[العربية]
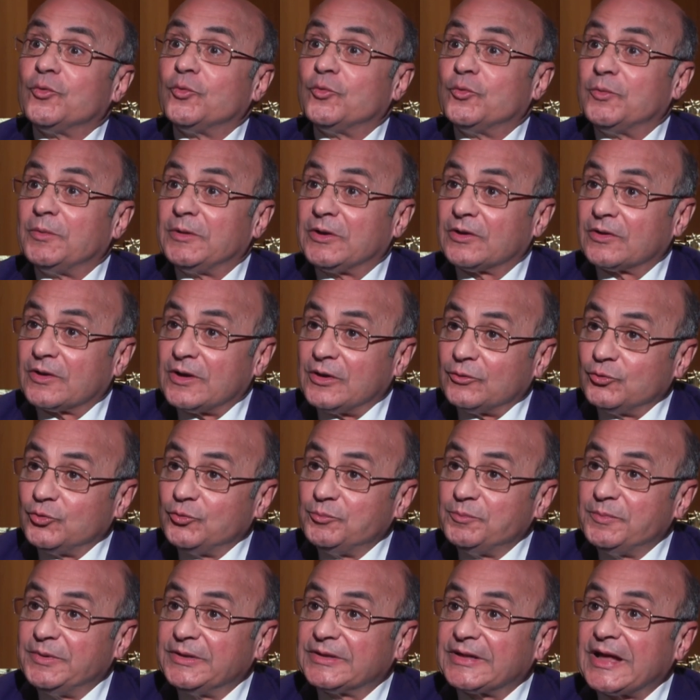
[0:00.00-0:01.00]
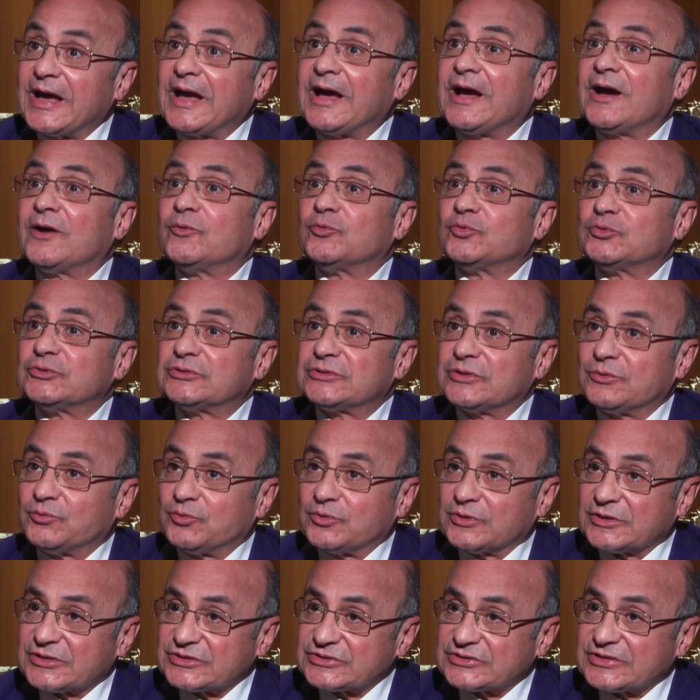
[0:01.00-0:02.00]
والقانون بتاعها
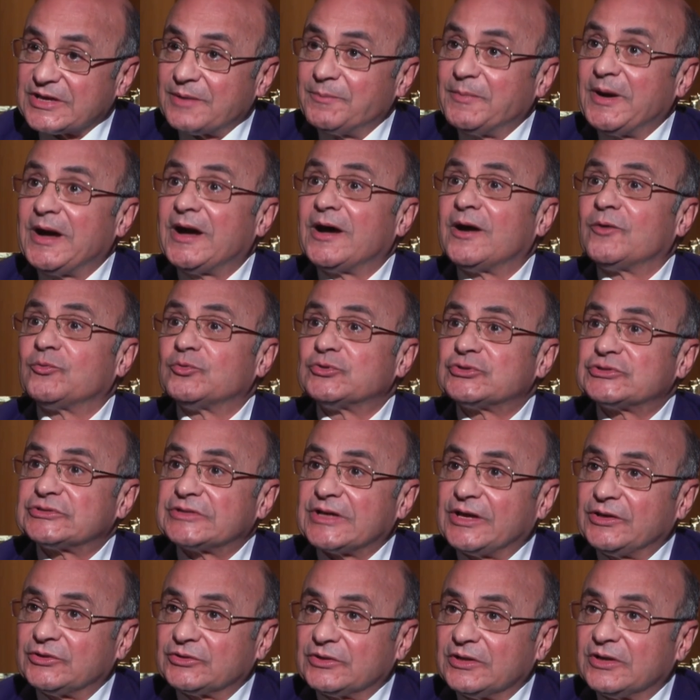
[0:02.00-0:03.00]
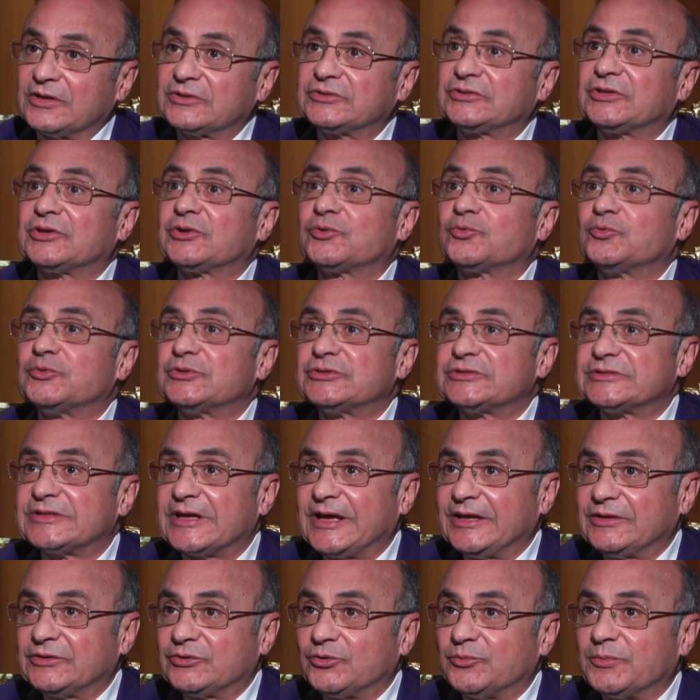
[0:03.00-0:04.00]
ونظمها وازاي تخطر
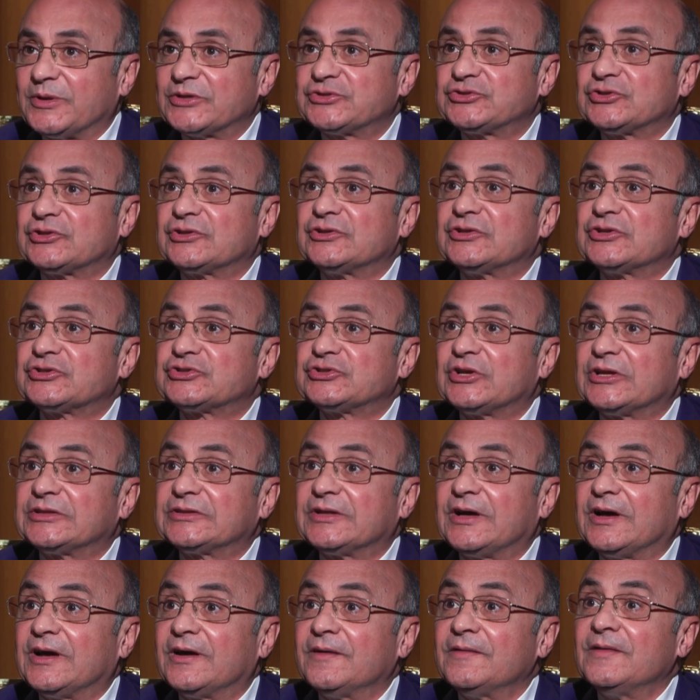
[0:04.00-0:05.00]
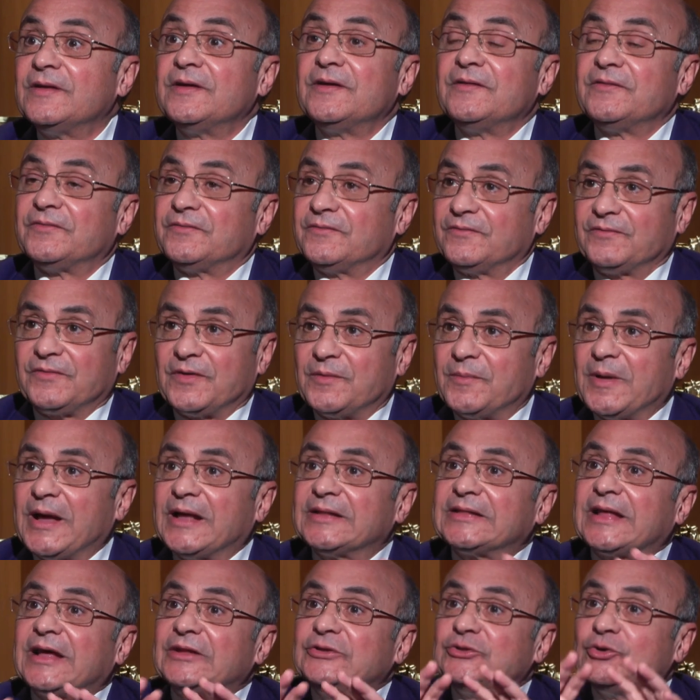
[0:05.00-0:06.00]
وازاي تباشر نشاطها
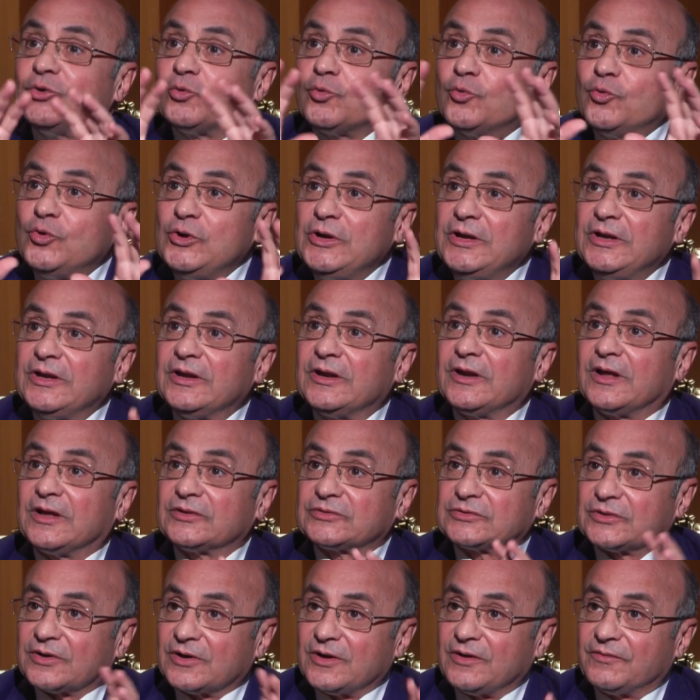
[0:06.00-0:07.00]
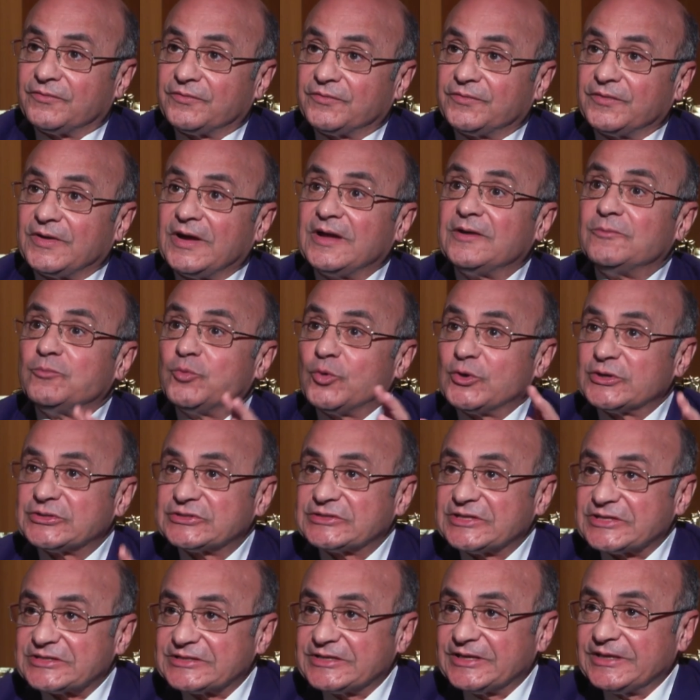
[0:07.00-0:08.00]
فبقت عند كل الاطراف
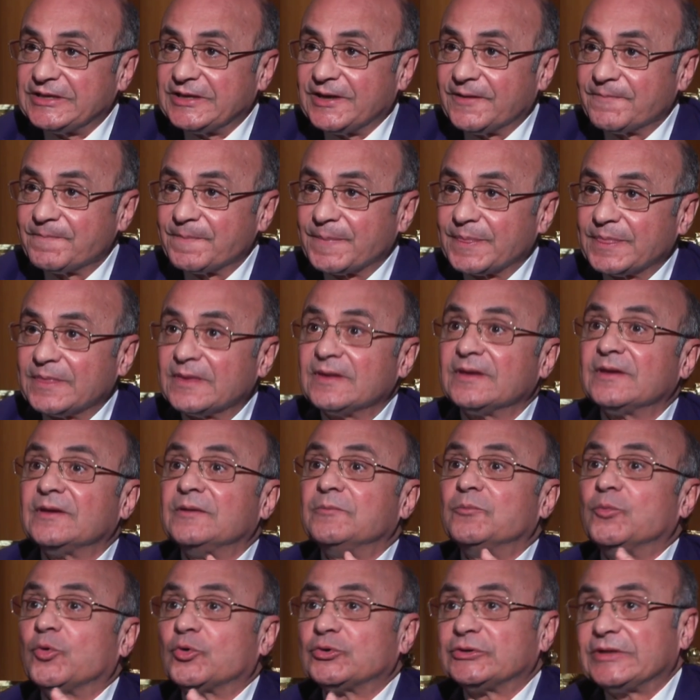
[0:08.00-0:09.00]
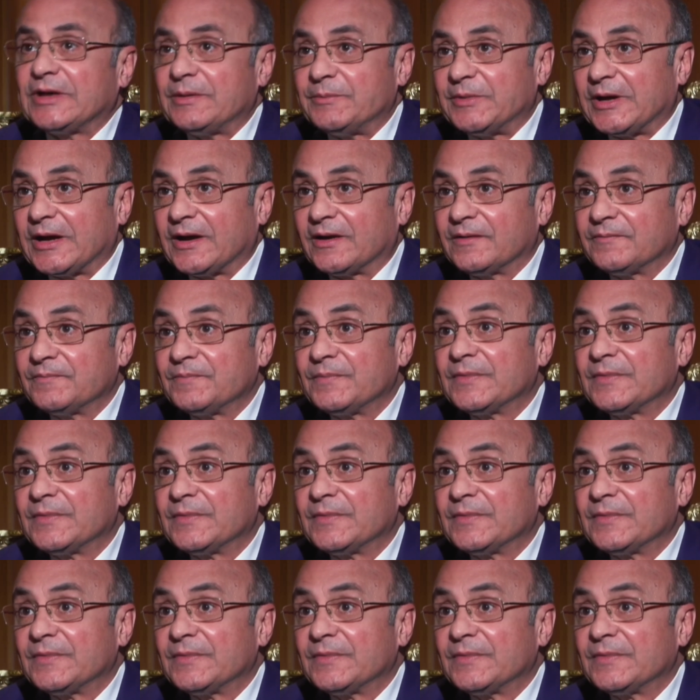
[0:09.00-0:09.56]
المؤسسيه مجتمع